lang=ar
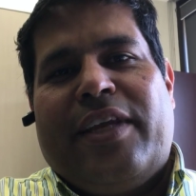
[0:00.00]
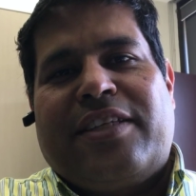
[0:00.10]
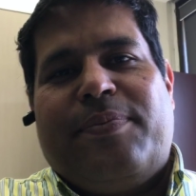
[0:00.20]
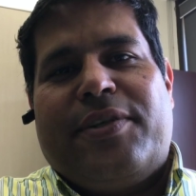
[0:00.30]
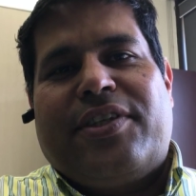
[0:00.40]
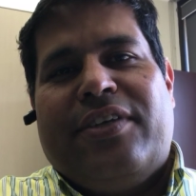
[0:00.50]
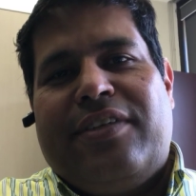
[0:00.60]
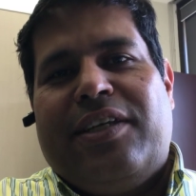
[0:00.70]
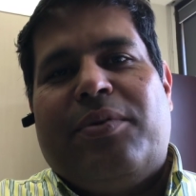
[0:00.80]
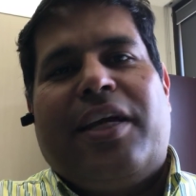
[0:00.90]
اكسبرس
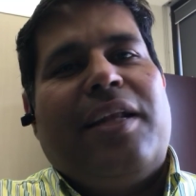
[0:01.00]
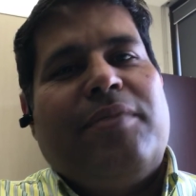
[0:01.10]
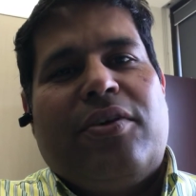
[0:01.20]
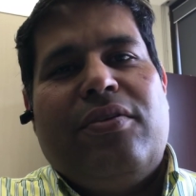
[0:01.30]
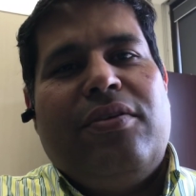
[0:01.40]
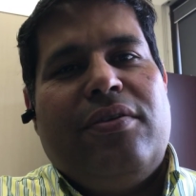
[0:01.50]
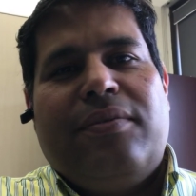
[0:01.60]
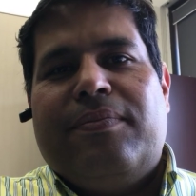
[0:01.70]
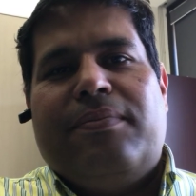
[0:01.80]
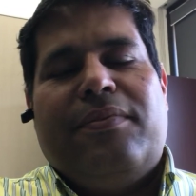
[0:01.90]
انتري والكلام ده
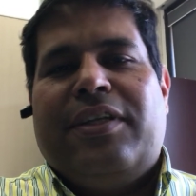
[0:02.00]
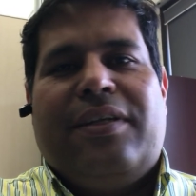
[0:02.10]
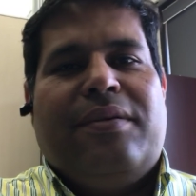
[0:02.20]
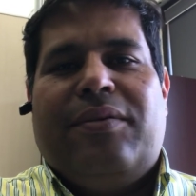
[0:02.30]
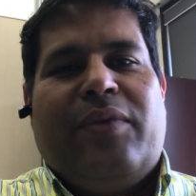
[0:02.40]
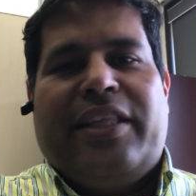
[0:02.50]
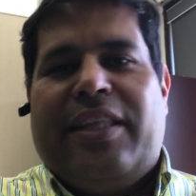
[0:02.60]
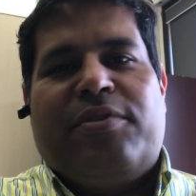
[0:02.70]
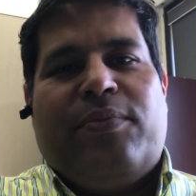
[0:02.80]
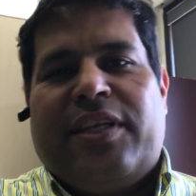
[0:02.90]
كله الوقت
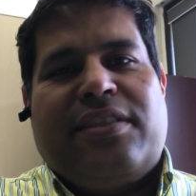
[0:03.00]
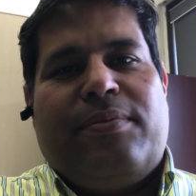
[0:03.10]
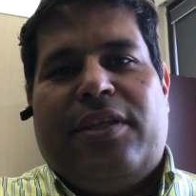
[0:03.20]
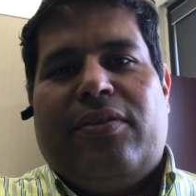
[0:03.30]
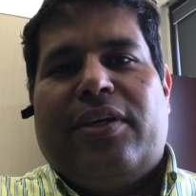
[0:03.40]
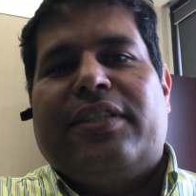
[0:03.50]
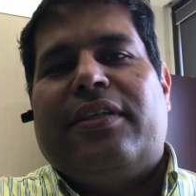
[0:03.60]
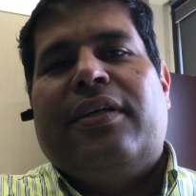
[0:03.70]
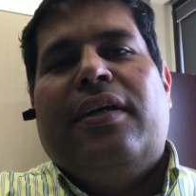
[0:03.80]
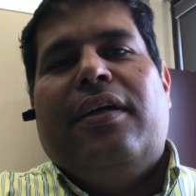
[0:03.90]
ده مش مناسب لي
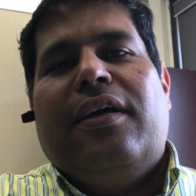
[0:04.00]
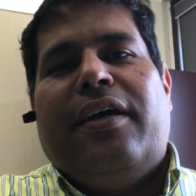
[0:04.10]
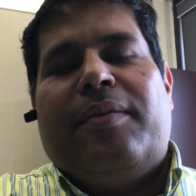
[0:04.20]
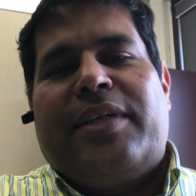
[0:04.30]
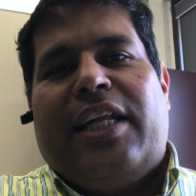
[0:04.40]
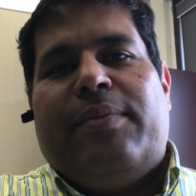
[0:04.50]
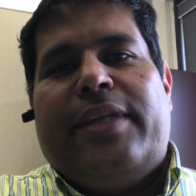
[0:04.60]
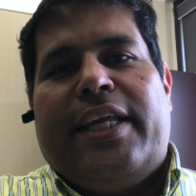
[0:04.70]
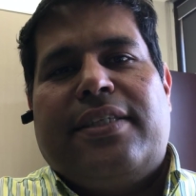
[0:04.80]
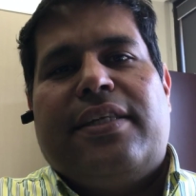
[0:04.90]
دلوقتي انا بتكلم
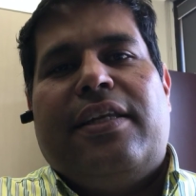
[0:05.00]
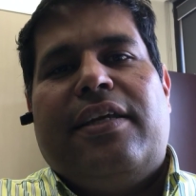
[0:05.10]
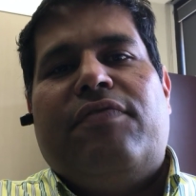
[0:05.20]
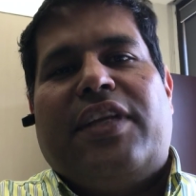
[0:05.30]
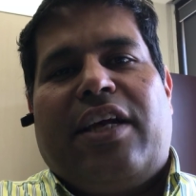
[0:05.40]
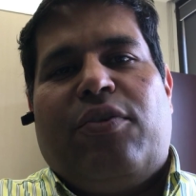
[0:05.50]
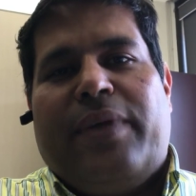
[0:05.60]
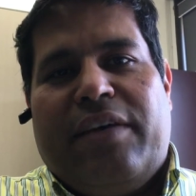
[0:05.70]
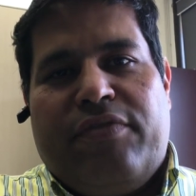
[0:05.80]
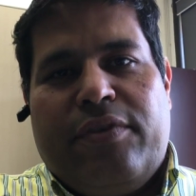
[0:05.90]
للناس اللي فتحوا
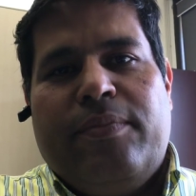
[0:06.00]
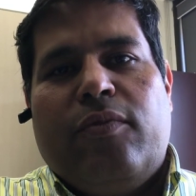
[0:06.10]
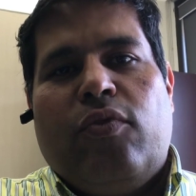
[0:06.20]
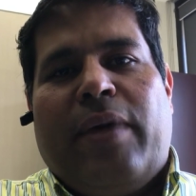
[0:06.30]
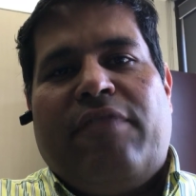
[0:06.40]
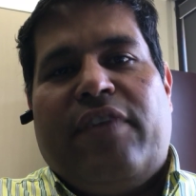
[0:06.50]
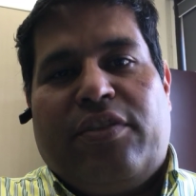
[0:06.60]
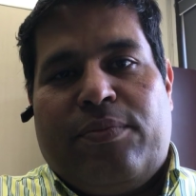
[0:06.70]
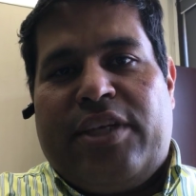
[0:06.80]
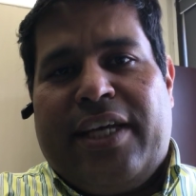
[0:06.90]
ملفهم
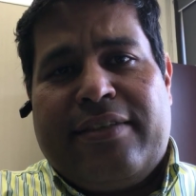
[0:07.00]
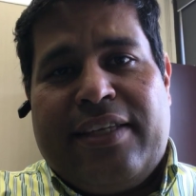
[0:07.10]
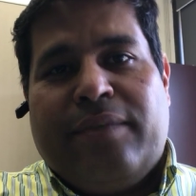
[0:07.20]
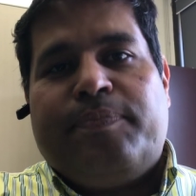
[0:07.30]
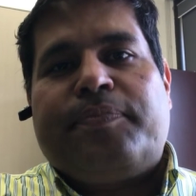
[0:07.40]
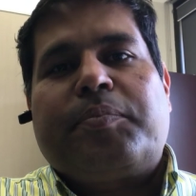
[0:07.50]
وملفاتهم جاهزه